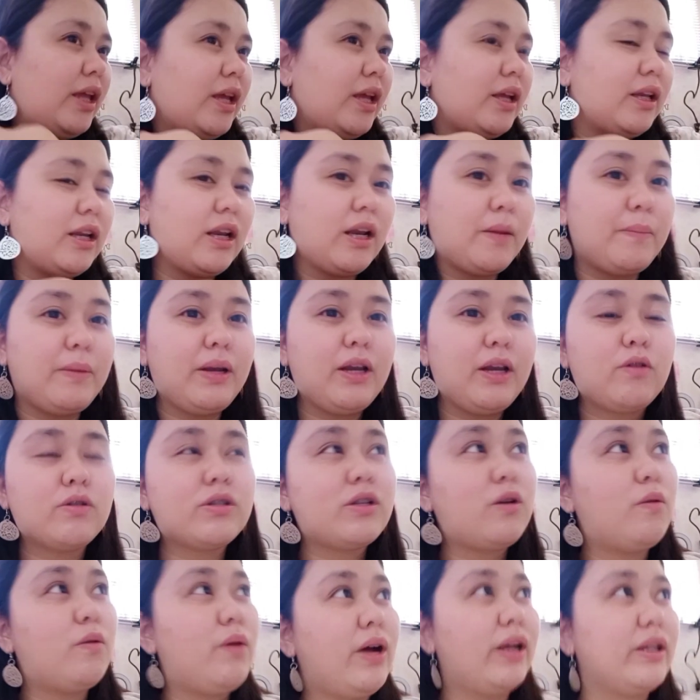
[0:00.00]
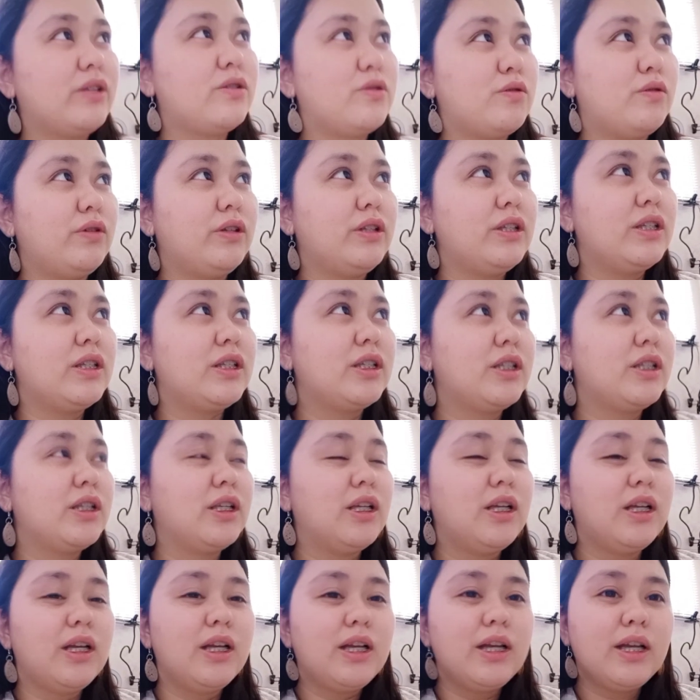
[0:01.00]
na nabili ko sa Watsons
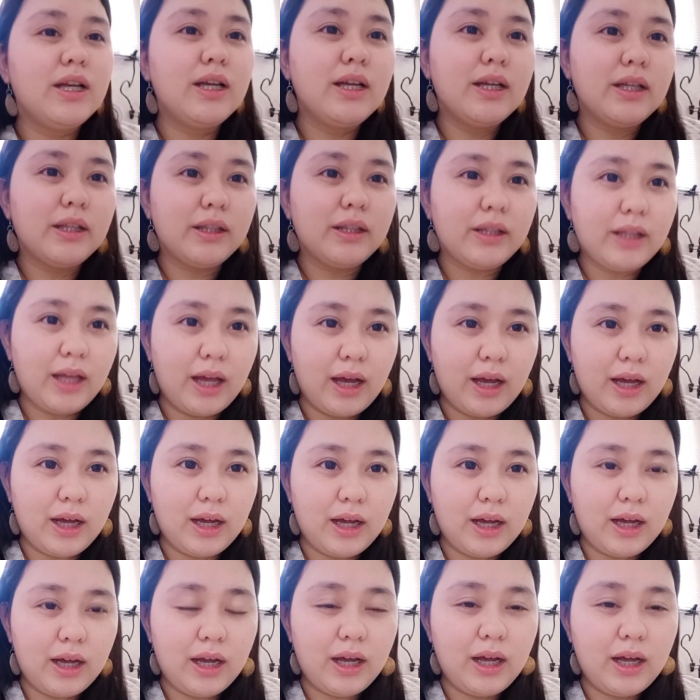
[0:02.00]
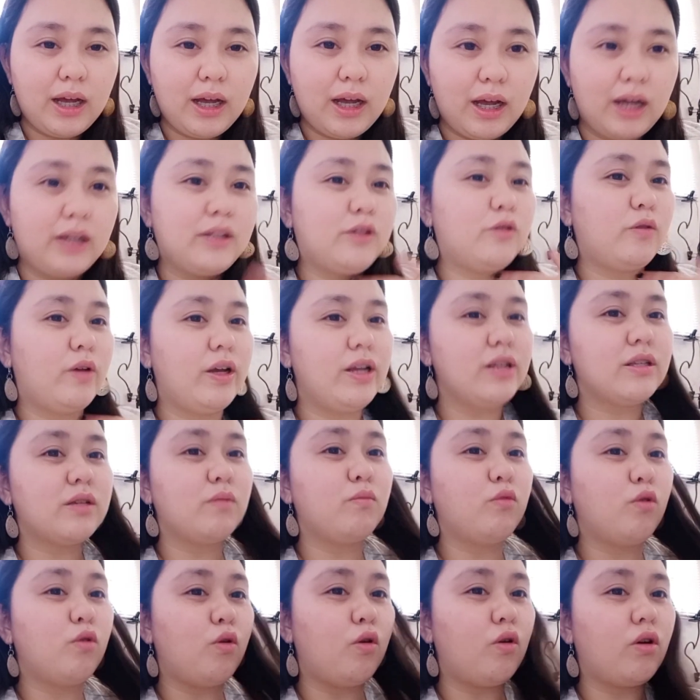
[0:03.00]
na hot oil sa
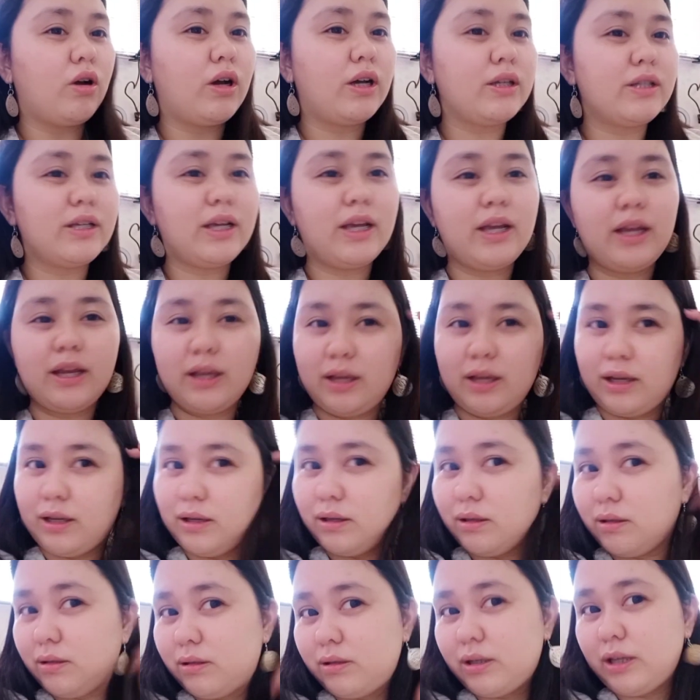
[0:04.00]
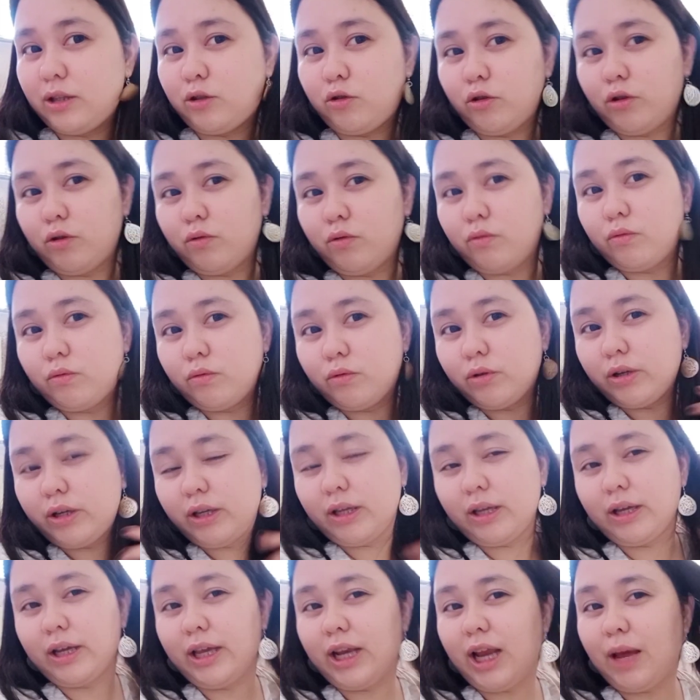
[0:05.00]
buhok. Kasi, ito yung,
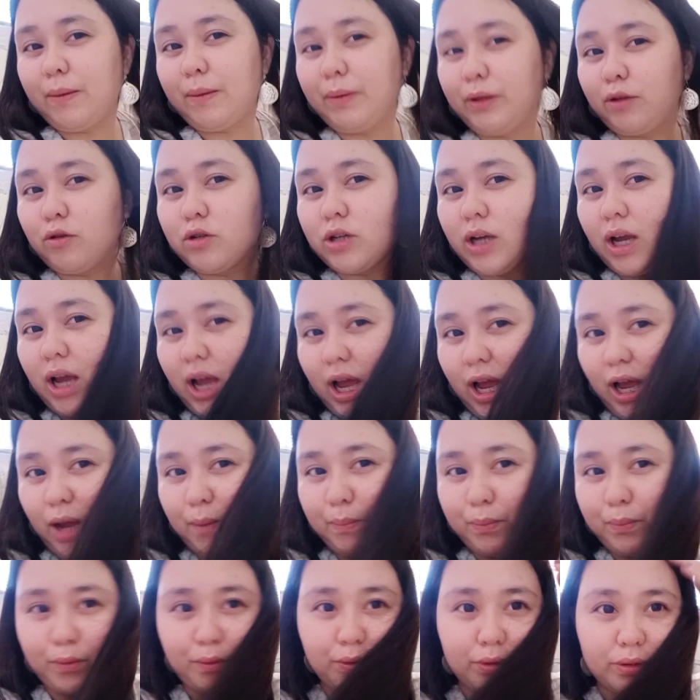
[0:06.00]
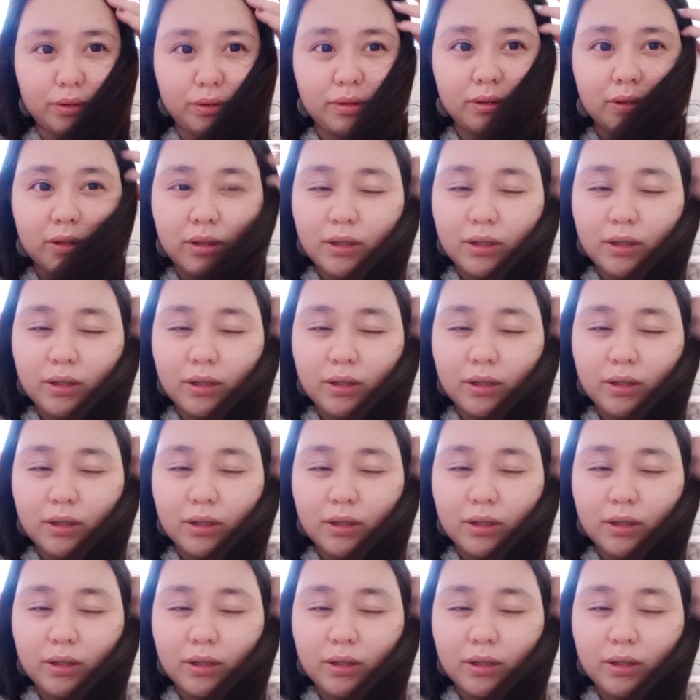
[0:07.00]
ginamit ko siya kahapon.